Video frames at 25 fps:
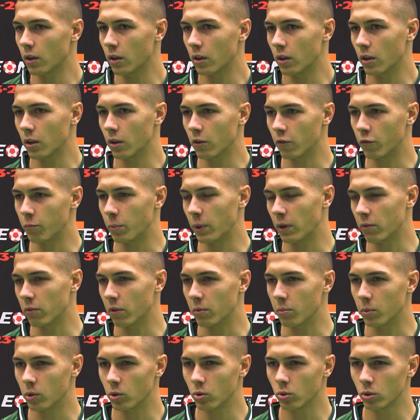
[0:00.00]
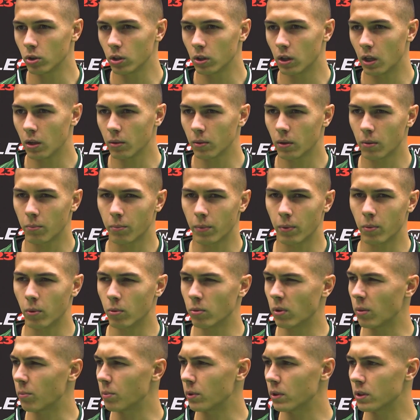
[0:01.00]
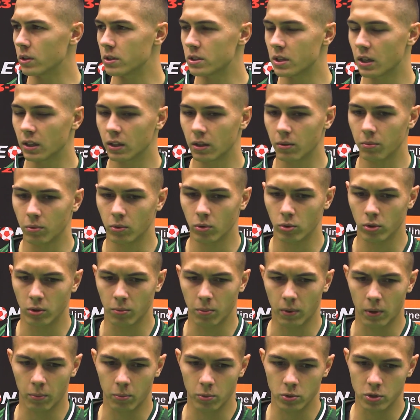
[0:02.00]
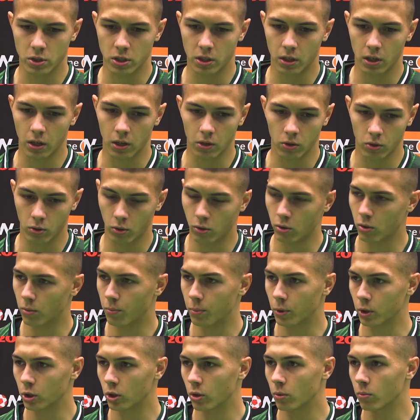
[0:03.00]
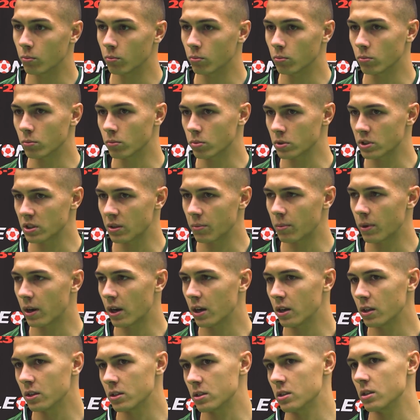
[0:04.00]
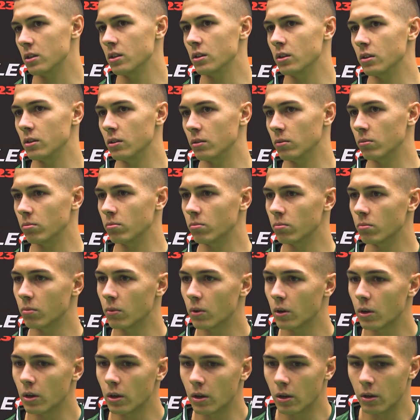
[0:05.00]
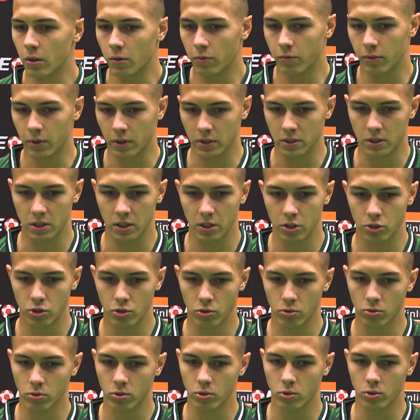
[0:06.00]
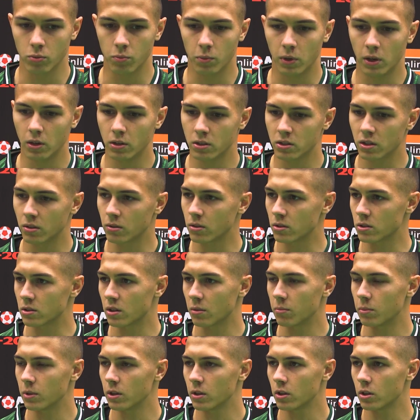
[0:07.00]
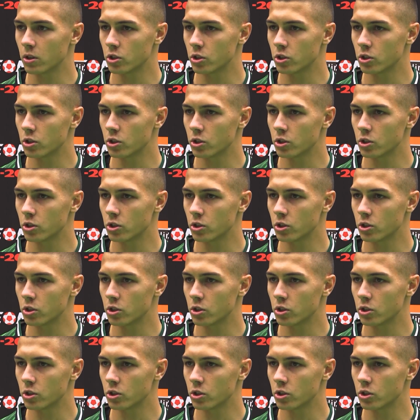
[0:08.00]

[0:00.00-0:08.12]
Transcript: э, в первые минуты, да, там, по-моему, на 50-й минуте пропустили, но потом собрались и в конце еще сумели забить